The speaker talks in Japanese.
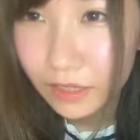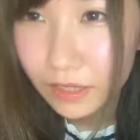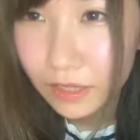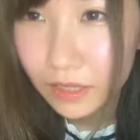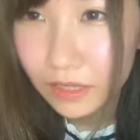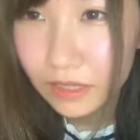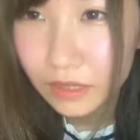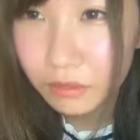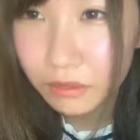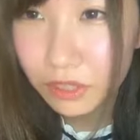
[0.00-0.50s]

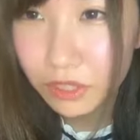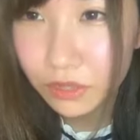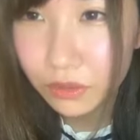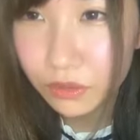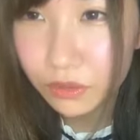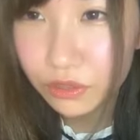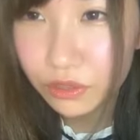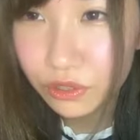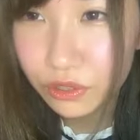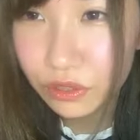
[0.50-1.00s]
風向きと
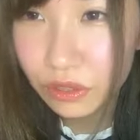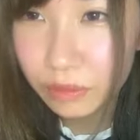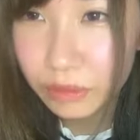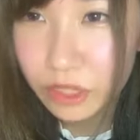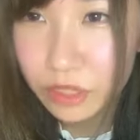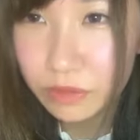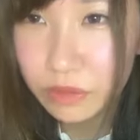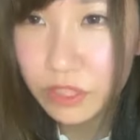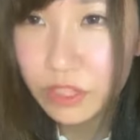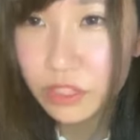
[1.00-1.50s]
冬は
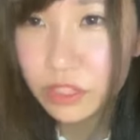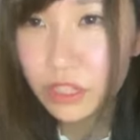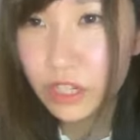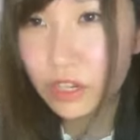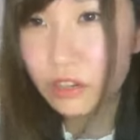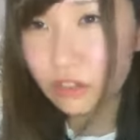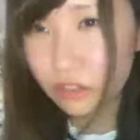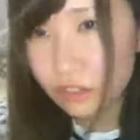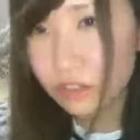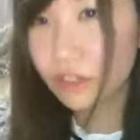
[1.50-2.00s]
別々にあ
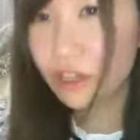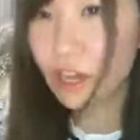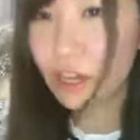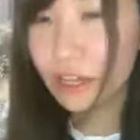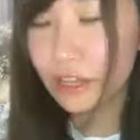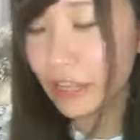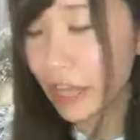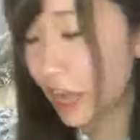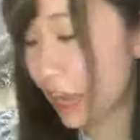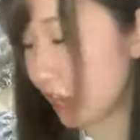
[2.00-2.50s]
るうんあっ
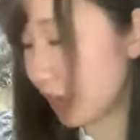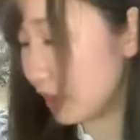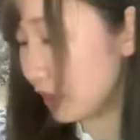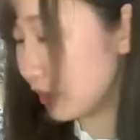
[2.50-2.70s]
た